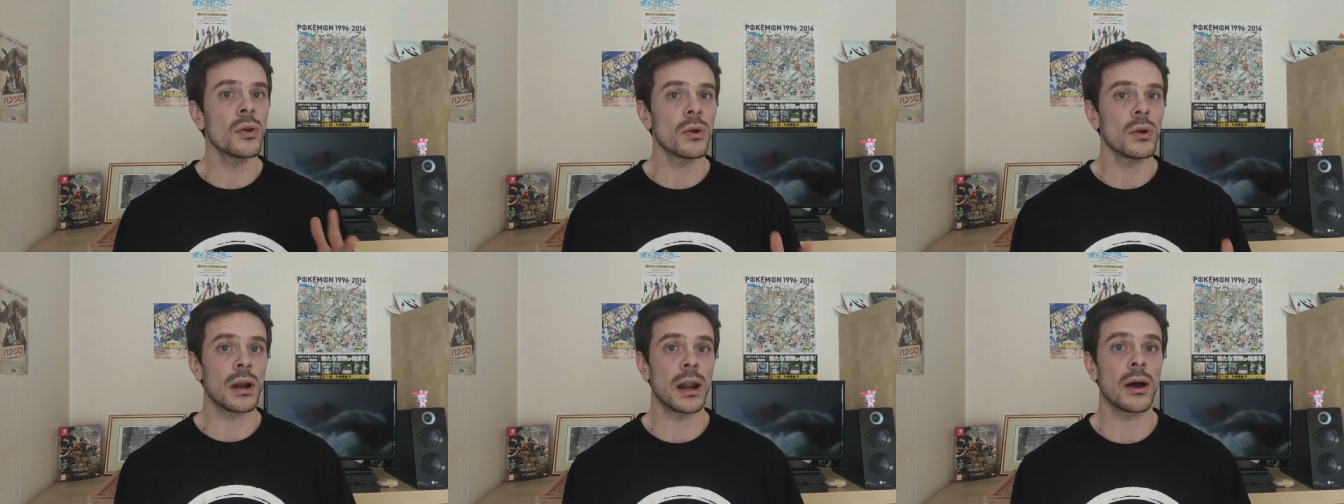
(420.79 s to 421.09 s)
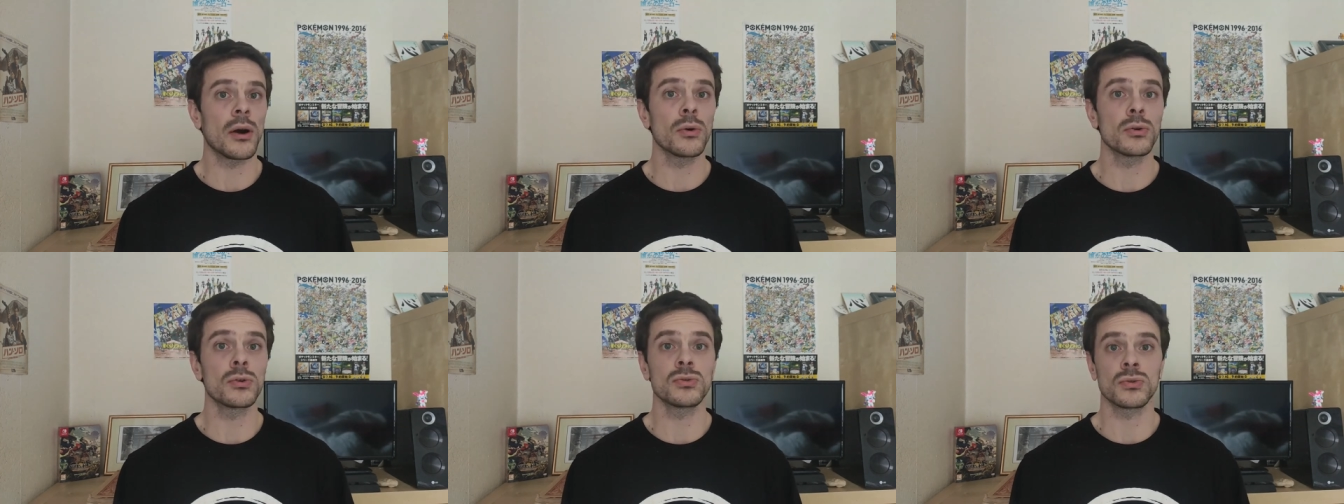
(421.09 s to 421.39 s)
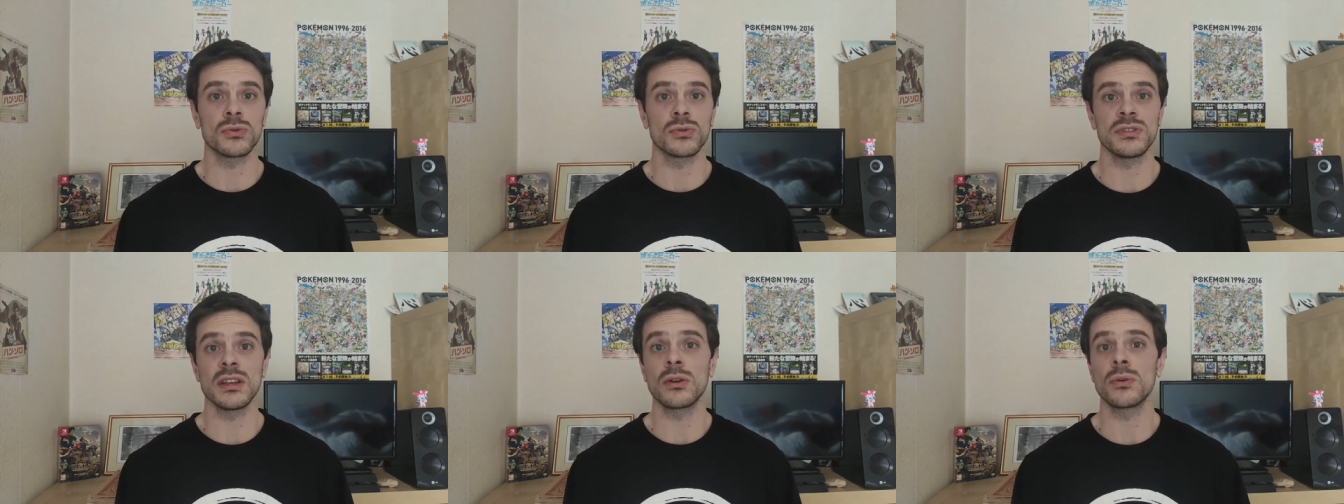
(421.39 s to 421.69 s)
La
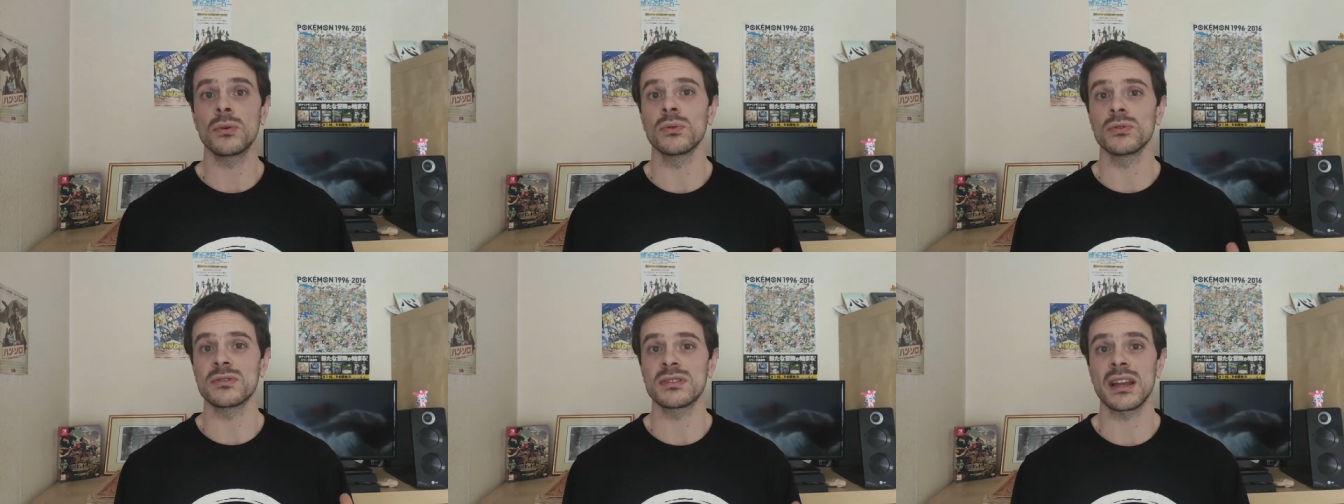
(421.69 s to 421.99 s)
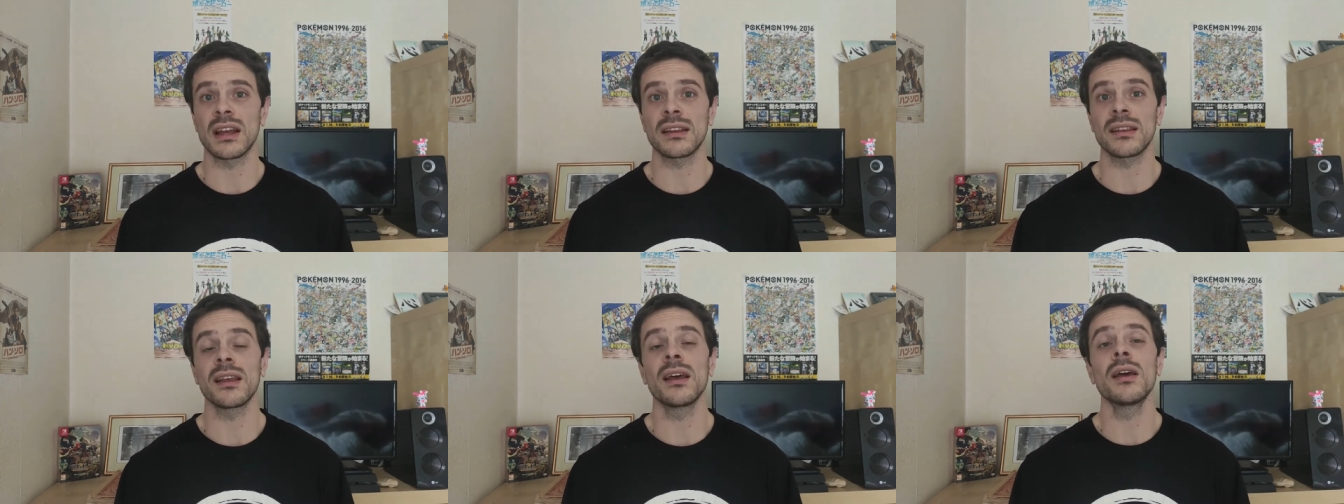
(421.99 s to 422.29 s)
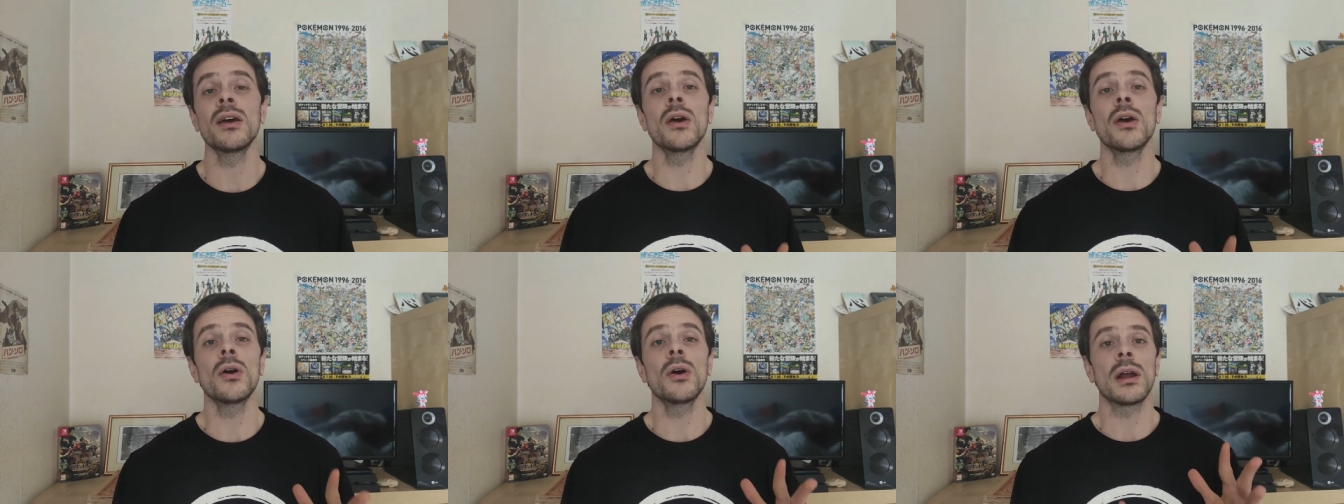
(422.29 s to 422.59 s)
Larousse aussi constate
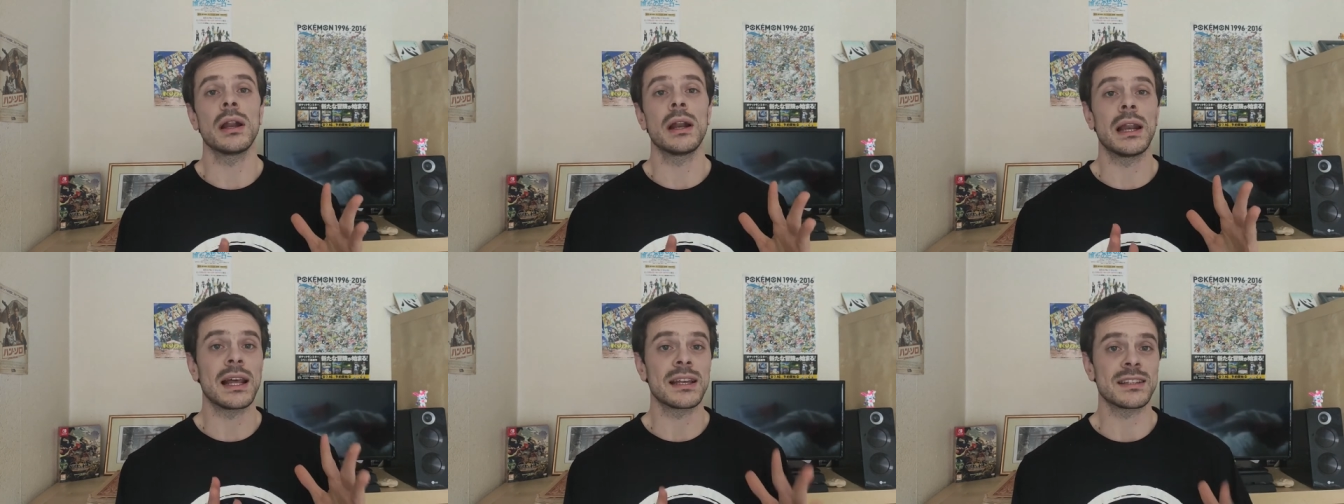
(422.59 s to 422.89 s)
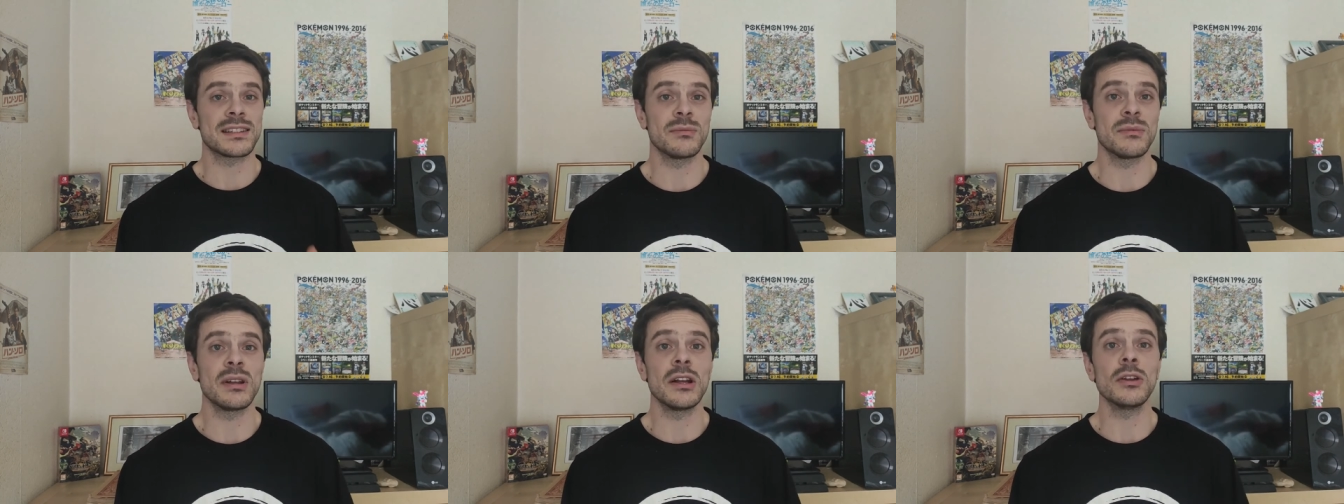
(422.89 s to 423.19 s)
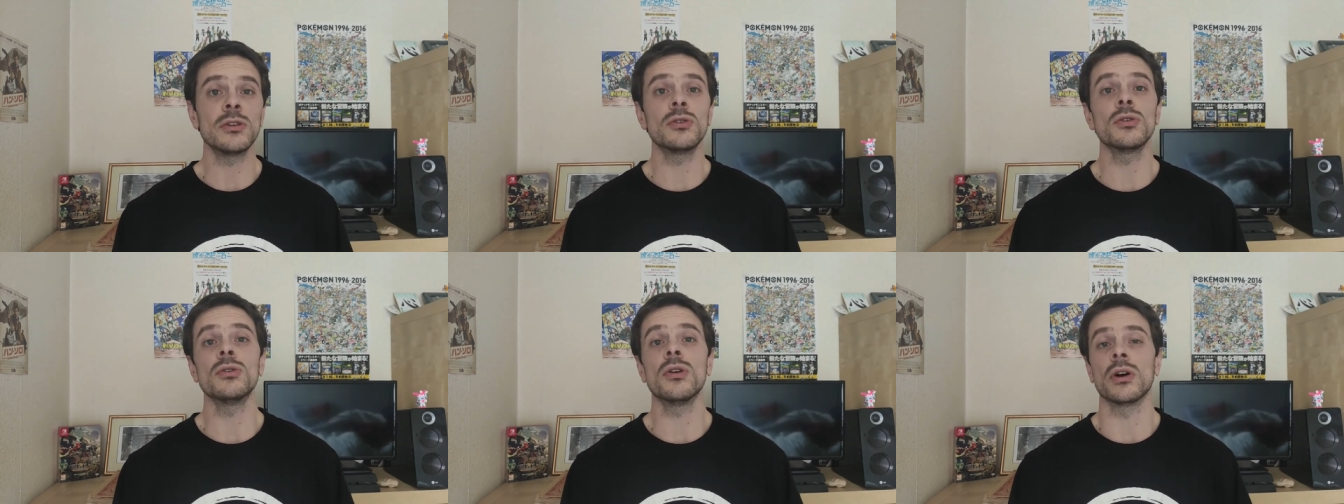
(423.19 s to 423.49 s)
la
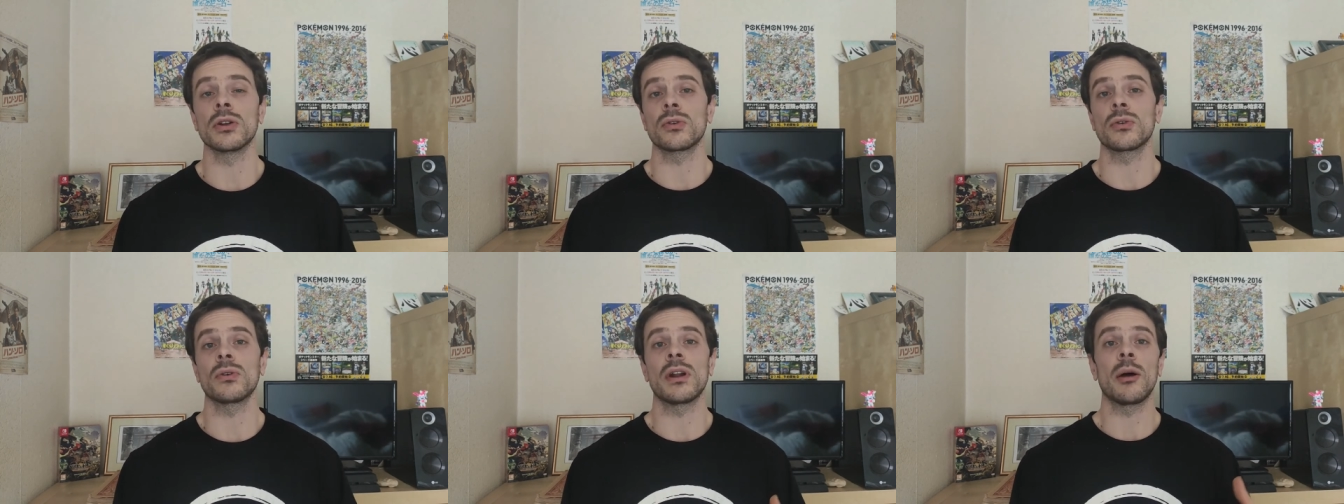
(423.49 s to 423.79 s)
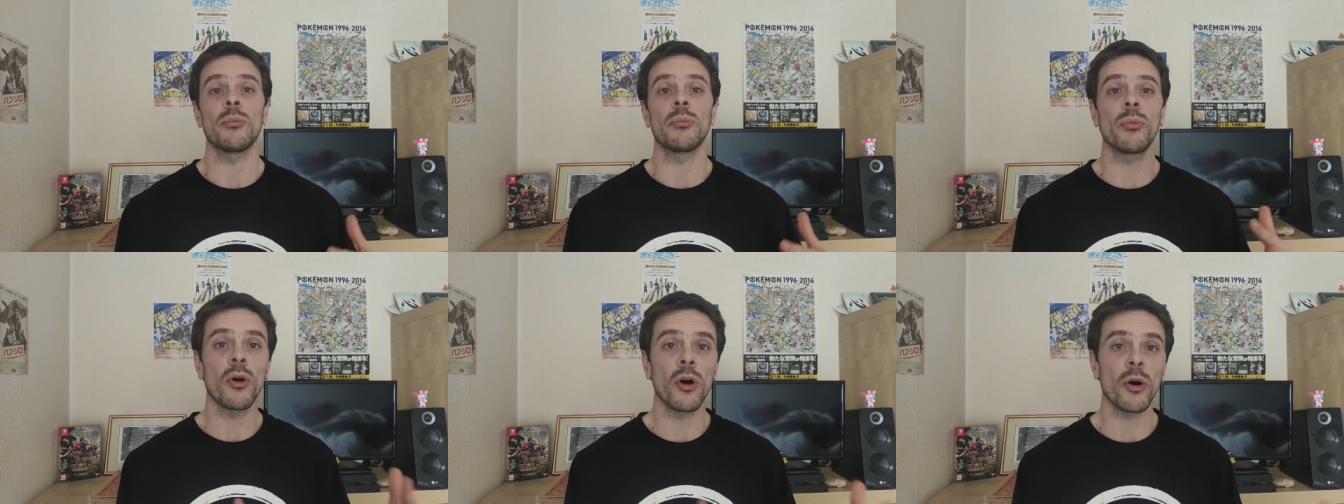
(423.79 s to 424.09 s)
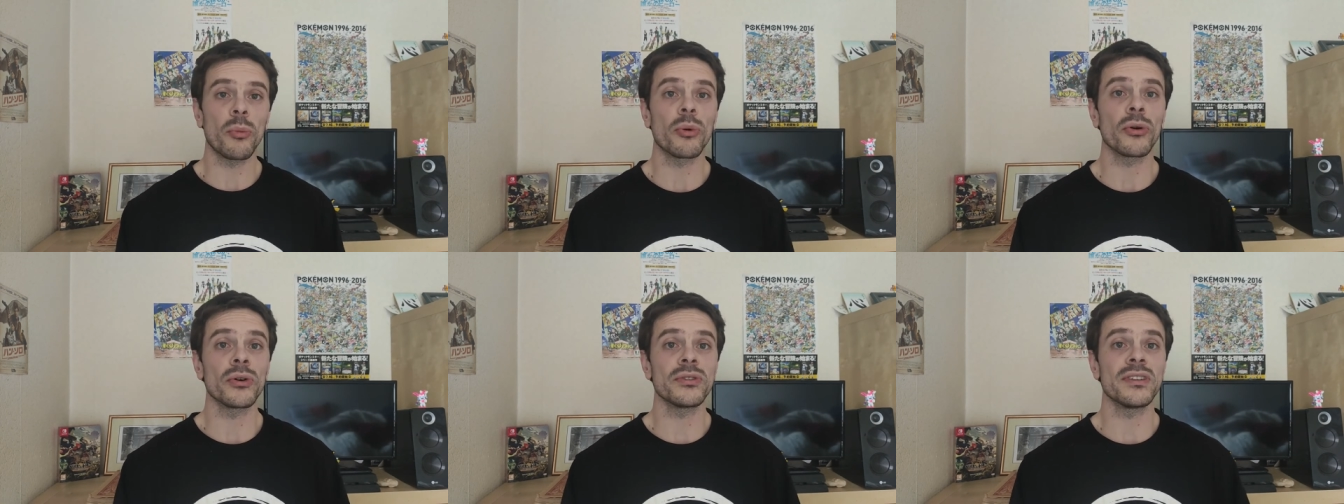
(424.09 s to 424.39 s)
similitude entre la
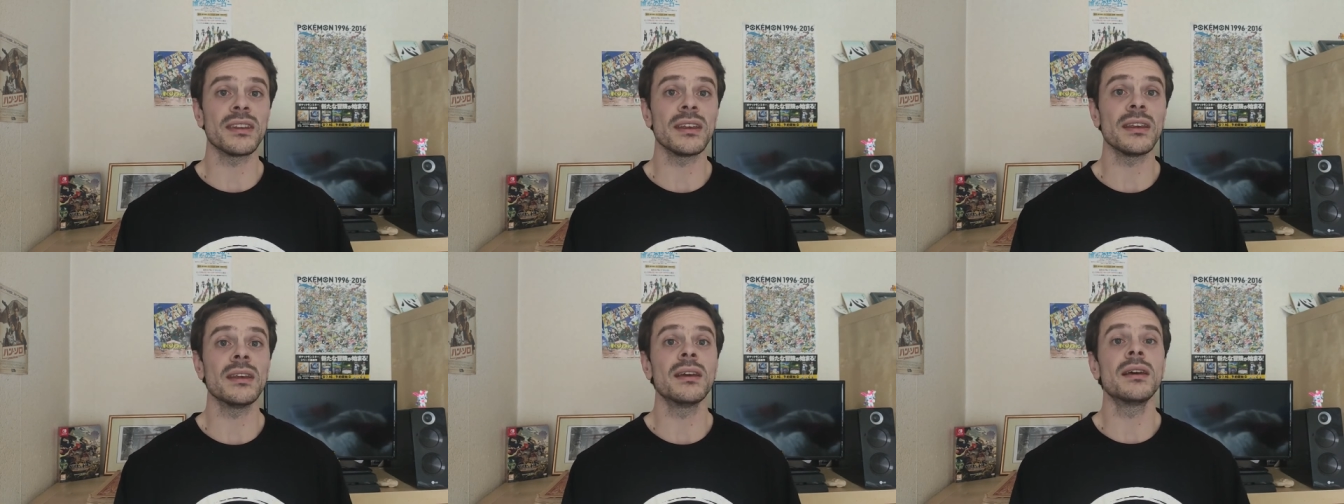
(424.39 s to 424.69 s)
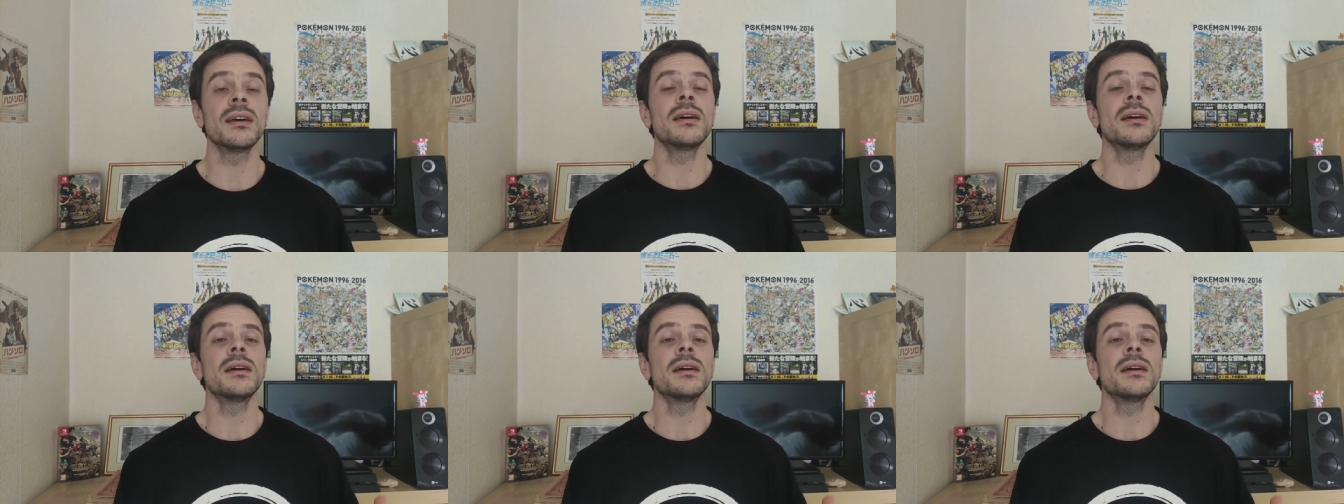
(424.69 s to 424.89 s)
propreté